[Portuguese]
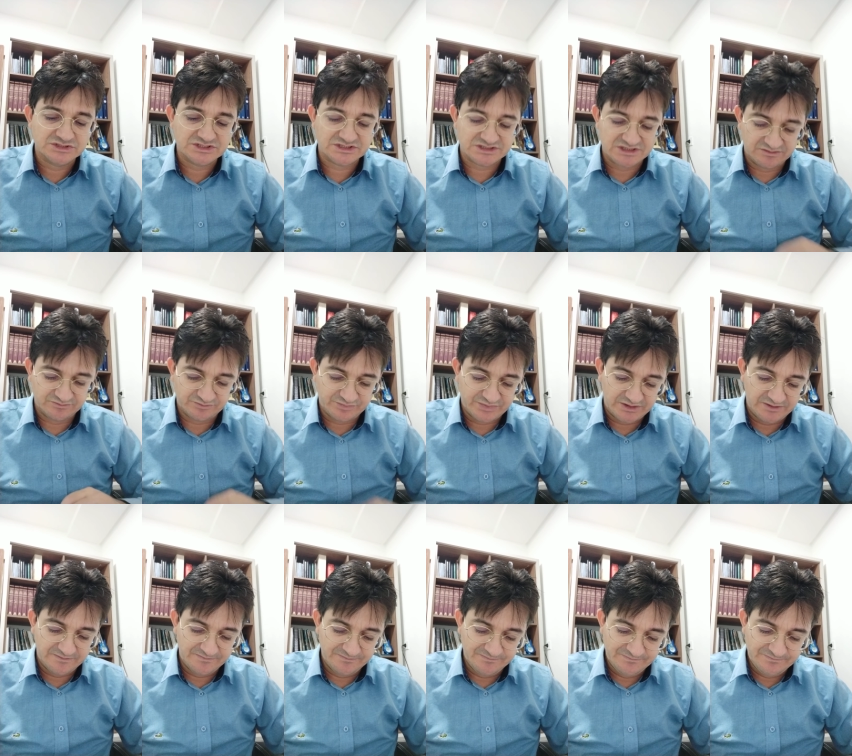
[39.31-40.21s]

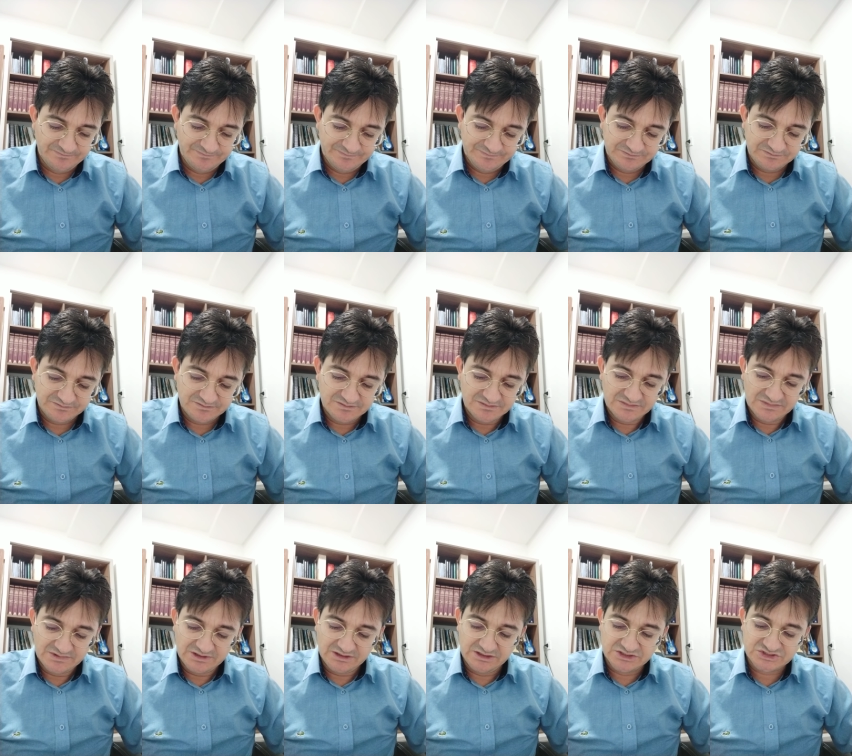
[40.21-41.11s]
sempre.
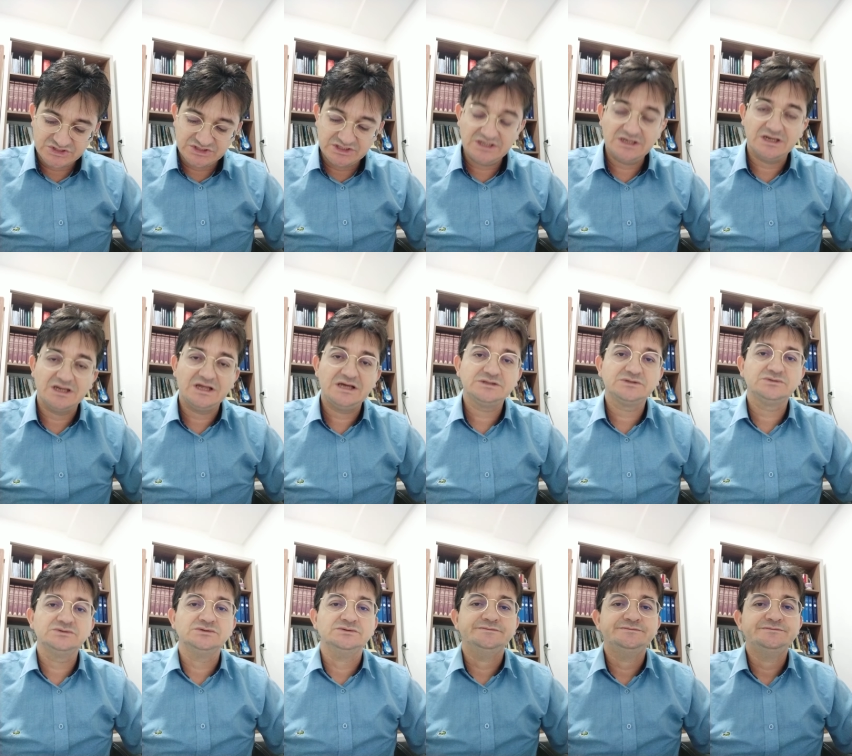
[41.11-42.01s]
Este
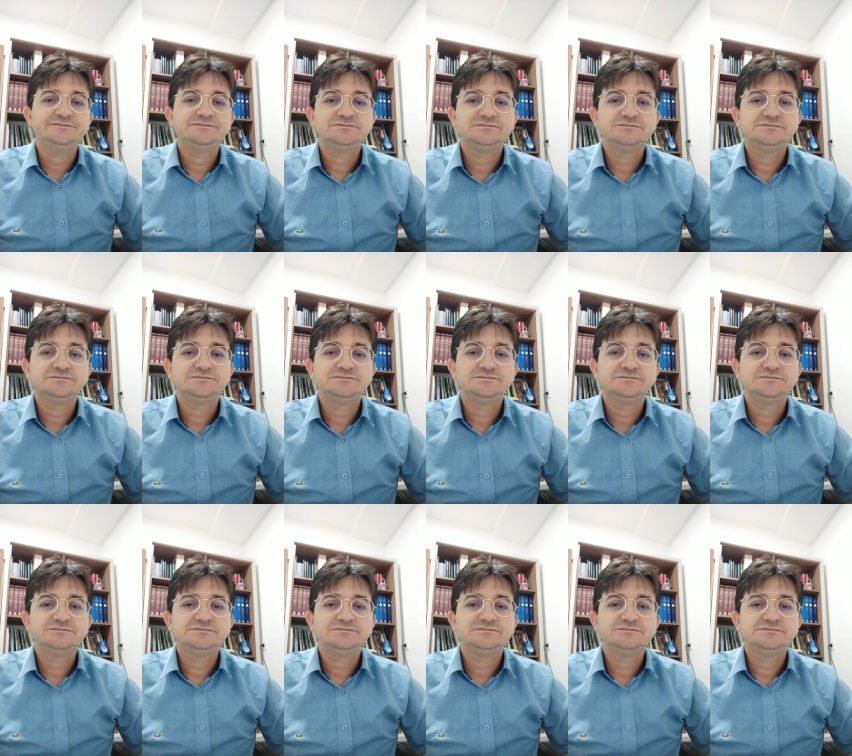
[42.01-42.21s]
relato